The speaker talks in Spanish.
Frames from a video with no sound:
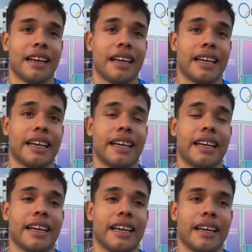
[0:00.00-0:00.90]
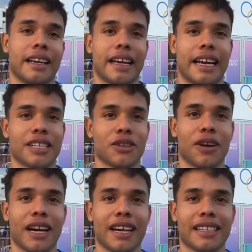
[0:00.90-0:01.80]
Eh,
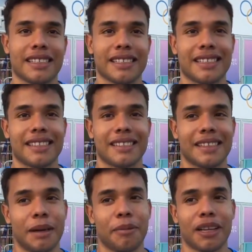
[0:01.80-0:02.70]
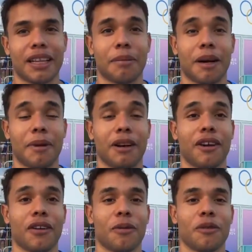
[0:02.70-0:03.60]
eso es importante para mí, lo
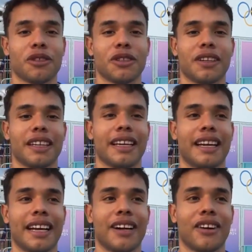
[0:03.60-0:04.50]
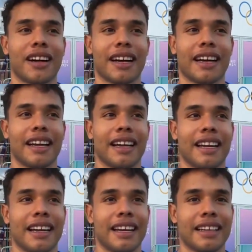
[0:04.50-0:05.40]
valoro mucho y creo
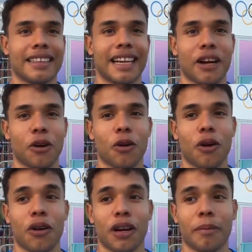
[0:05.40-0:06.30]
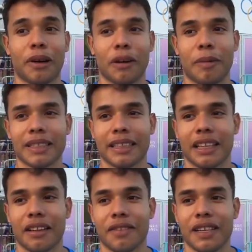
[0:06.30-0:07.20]
que llegar a unos Juegos Olímpicos es
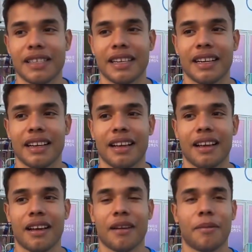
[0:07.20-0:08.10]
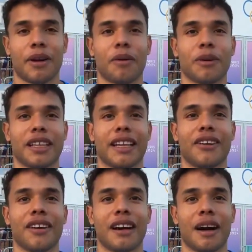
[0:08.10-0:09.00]
bastante difícil pero como te
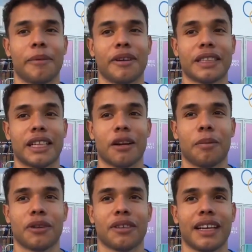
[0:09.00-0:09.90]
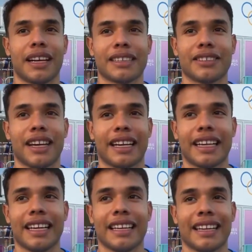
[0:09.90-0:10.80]
digo, aprovechar la oportunidad que estoy
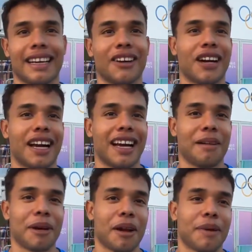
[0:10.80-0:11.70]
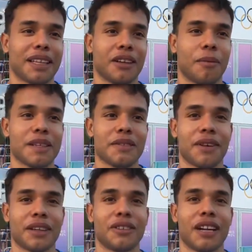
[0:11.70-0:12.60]
aquí, creo que el primer partido paso
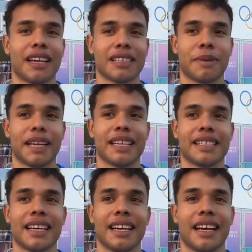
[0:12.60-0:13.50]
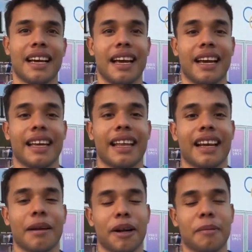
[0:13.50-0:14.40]
factura, experiencia y a
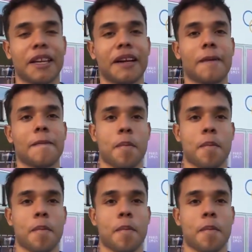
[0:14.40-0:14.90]
darle para mañana.